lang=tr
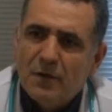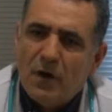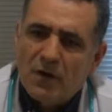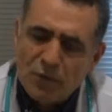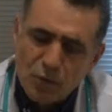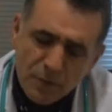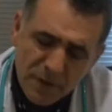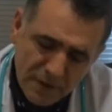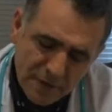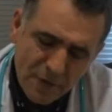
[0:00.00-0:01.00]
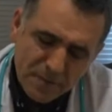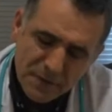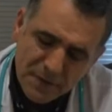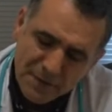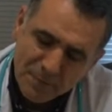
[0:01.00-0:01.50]
anatomik
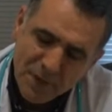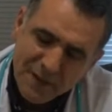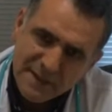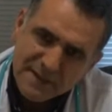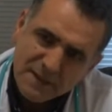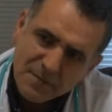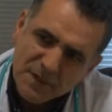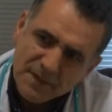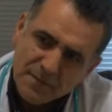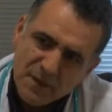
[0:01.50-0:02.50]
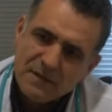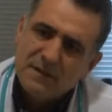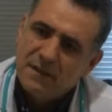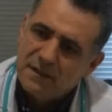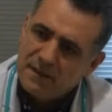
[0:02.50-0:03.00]
yapı bazen zaman zaman
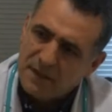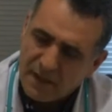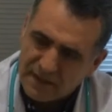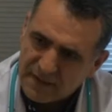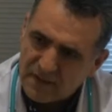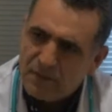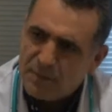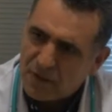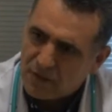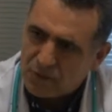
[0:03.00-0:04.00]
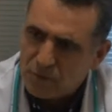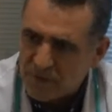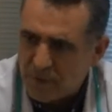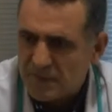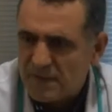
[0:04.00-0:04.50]
anne rahminin
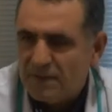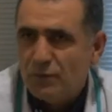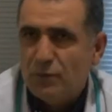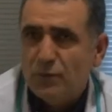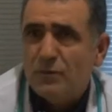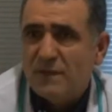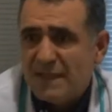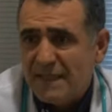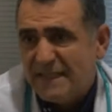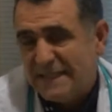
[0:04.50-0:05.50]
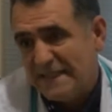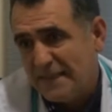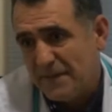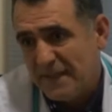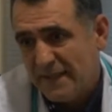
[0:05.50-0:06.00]
anatomik yapısı uygun değildir
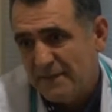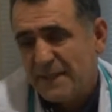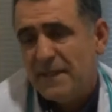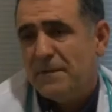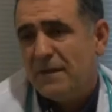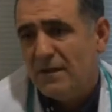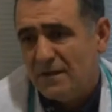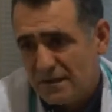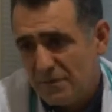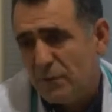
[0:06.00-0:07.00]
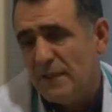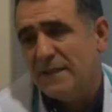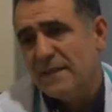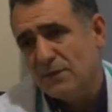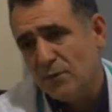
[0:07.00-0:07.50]
gebeliğe ve gebe kaldığı zaman bu
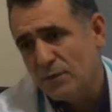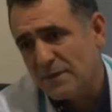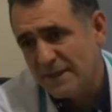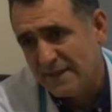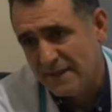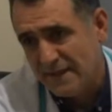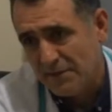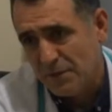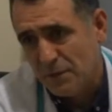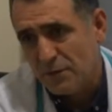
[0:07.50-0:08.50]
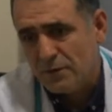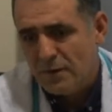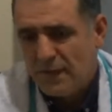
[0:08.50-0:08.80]
erken doğumu tetikleyebiliyor.